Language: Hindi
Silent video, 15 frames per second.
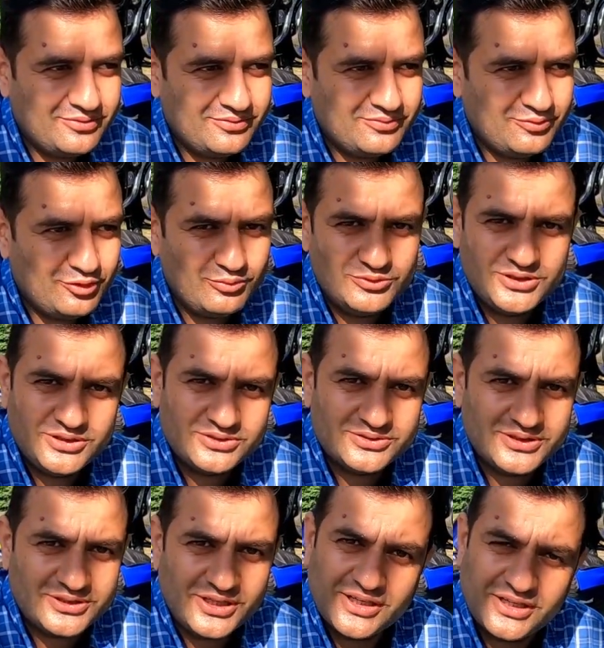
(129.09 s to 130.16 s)
वो मुझे
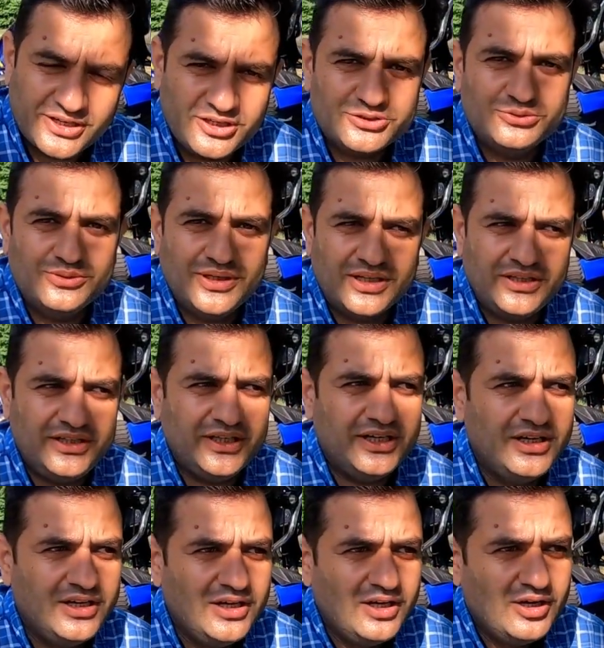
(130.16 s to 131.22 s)
उसने तंग करना शुरू कर दिया
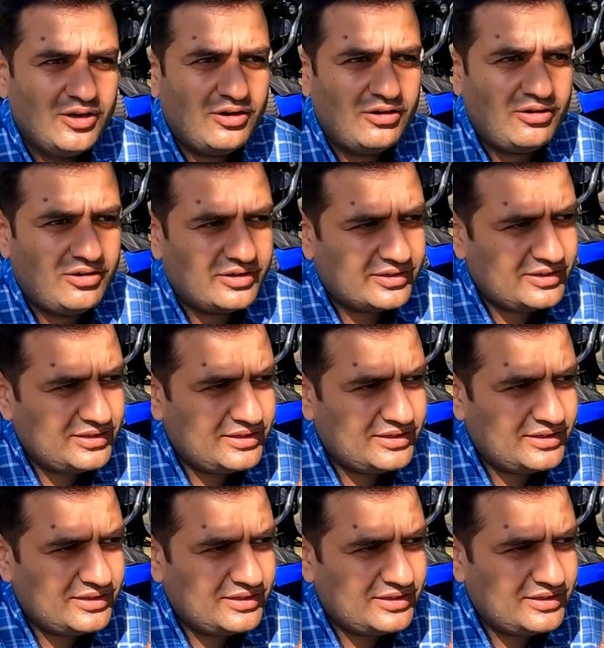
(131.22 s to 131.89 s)
और